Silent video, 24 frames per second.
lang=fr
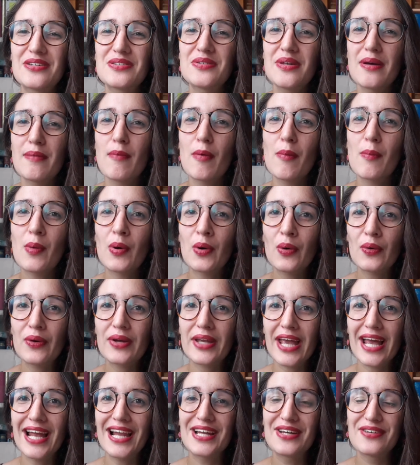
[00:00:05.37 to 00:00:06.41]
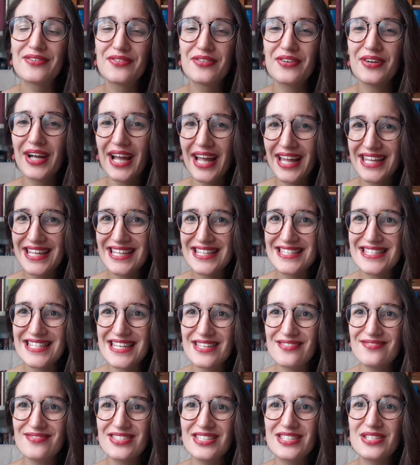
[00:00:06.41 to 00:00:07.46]
que soit le moment auquel vous regardez
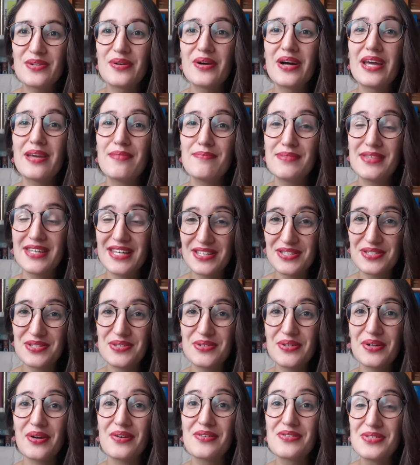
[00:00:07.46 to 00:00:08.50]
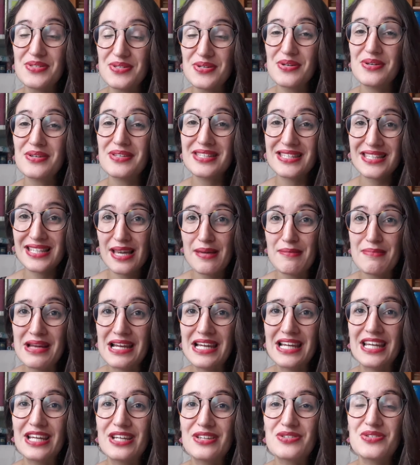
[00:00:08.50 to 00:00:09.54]
cette vidéo et bien sûr de très
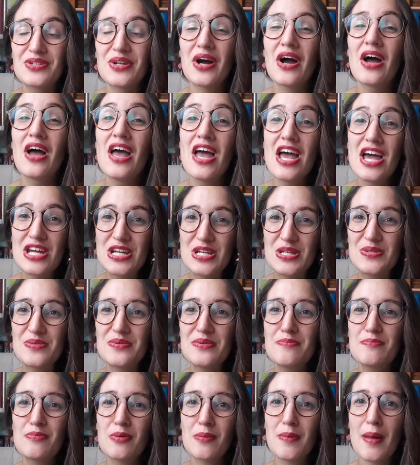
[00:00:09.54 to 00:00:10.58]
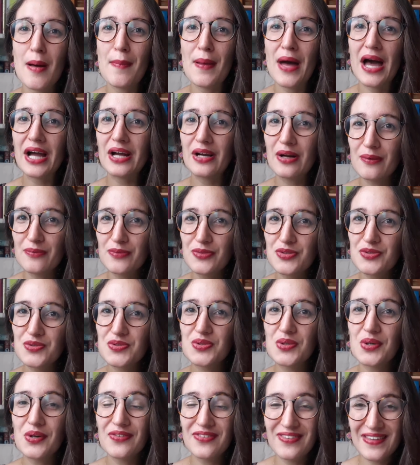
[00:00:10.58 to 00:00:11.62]
belles lectures. Je suis pour ma part comme
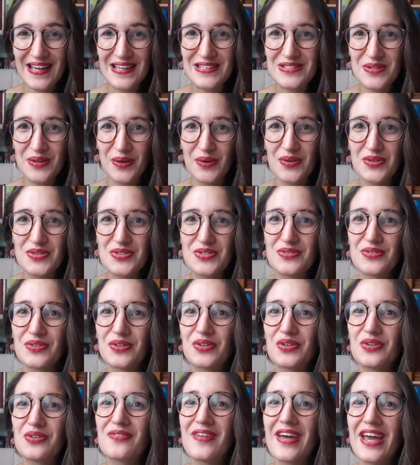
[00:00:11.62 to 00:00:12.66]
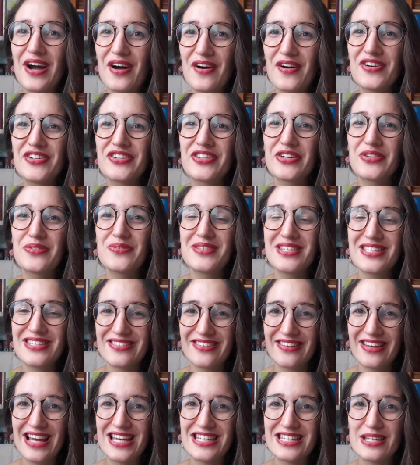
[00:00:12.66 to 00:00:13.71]
toujours très heureuse de vous retrouver aujourd'hui
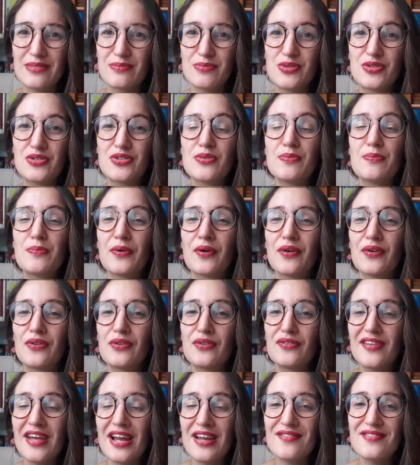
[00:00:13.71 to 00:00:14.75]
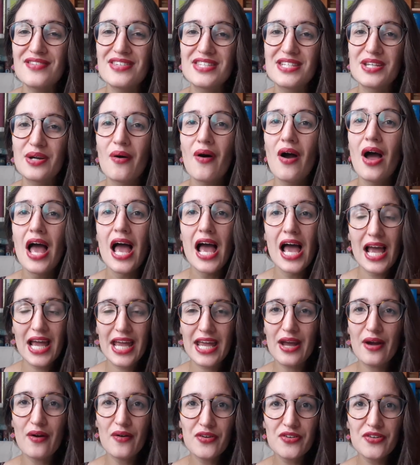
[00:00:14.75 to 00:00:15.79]
sur la chaîne Booktube pour une nouvelle vidéo
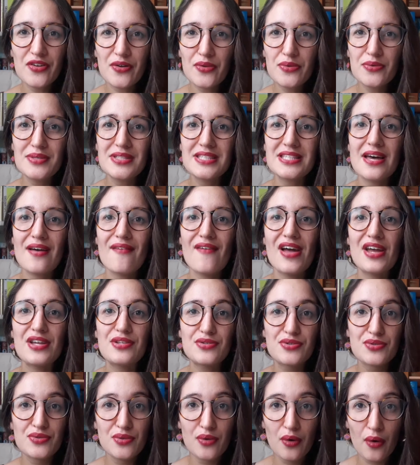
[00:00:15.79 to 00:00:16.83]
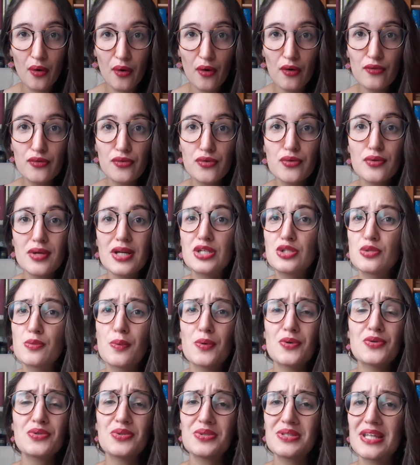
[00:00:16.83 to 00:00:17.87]
et aujourd'hui ça va être une revue et je
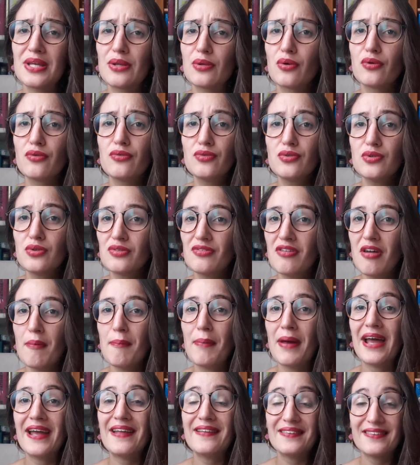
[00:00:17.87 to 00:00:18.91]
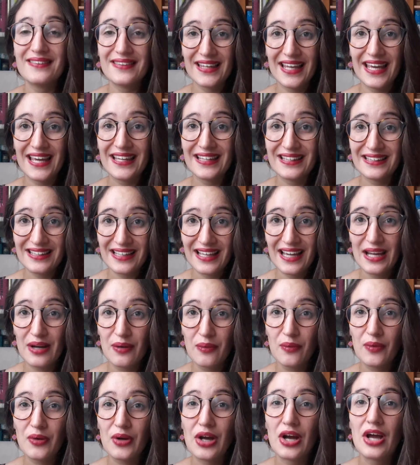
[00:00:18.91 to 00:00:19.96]
pense que cette revue ne va pas être très très
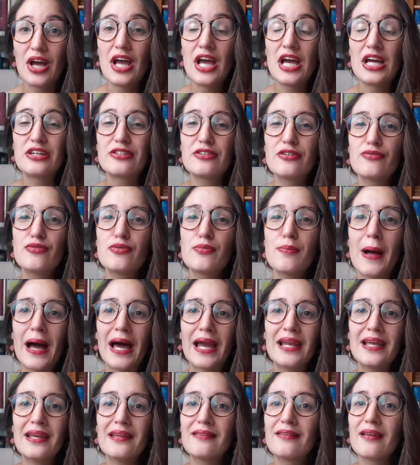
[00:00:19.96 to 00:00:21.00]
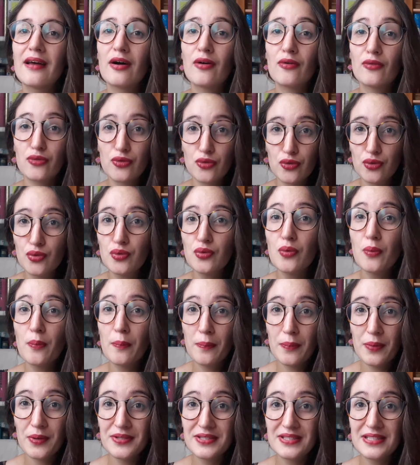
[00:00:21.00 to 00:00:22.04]
longue. Je vais vous parler d'un tout
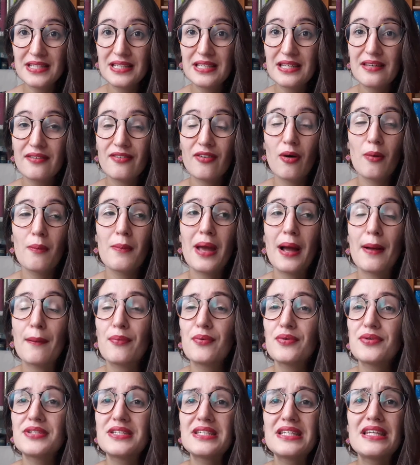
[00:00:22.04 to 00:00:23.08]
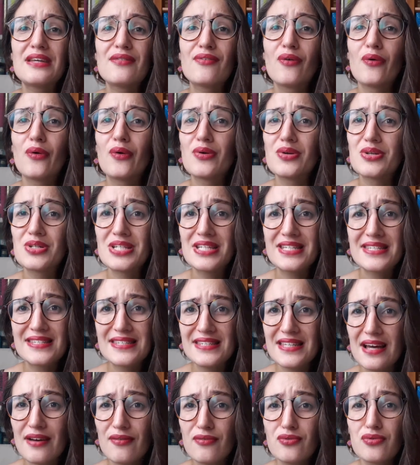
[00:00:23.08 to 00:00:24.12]
petit livre mais un petit livre que j'ai
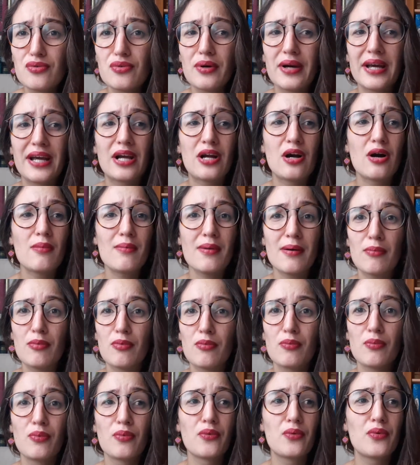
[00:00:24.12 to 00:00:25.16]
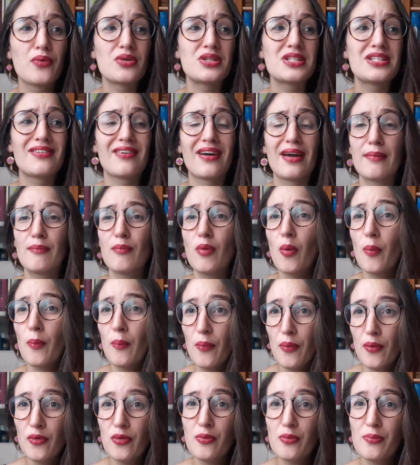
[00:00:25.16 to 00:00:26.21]
savouré comme un bonbon que j'ai vraiment
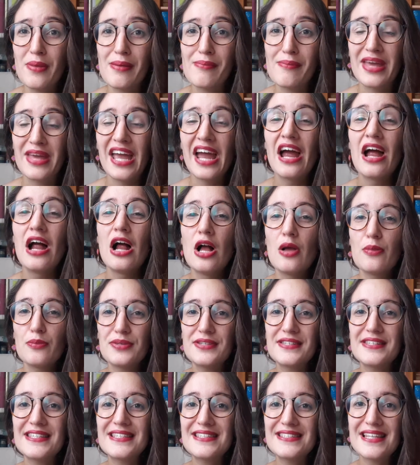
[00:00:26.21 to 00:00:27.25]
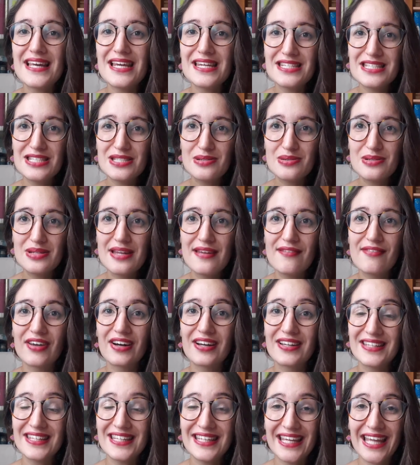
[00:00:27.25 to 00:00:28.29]
beaucoup aimé puisqu'il s'agit du livre
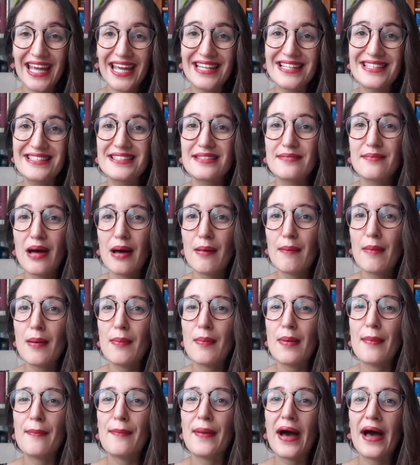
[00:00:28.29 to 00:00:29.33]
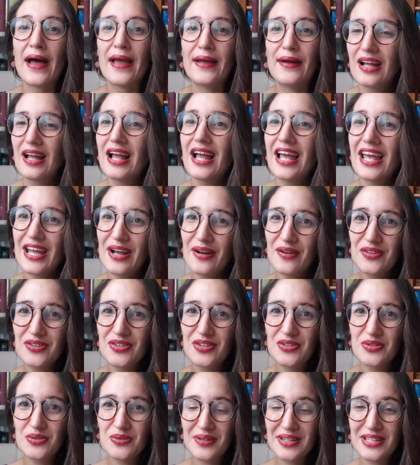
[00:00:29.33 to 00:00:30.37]
Dickens, Barba Papa et,
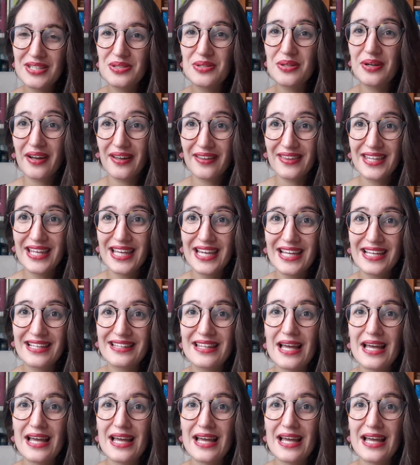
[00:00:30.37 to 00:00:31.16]
autres nourritures délicieuses